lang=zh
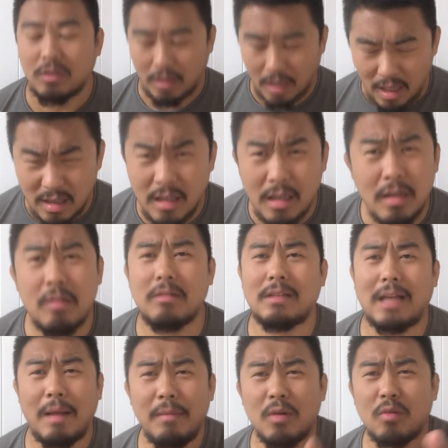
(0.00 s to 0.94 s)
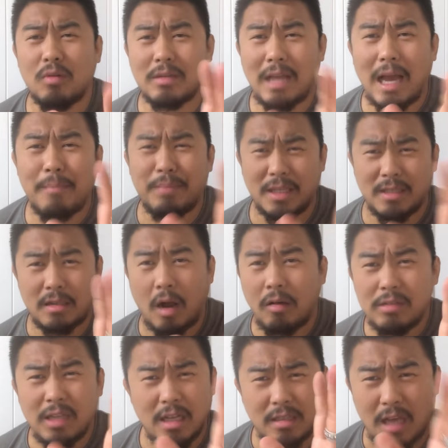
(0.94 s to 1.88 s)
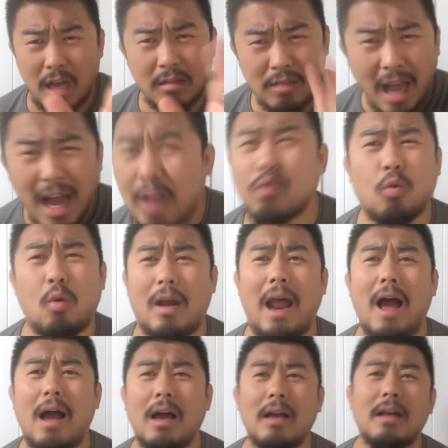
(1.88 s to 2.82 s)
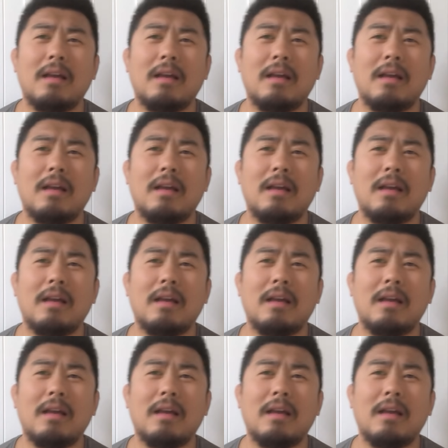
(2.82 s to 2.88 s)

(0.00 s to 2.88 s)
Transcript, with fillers: 肯定是咱们国家比朝鲜强太多了，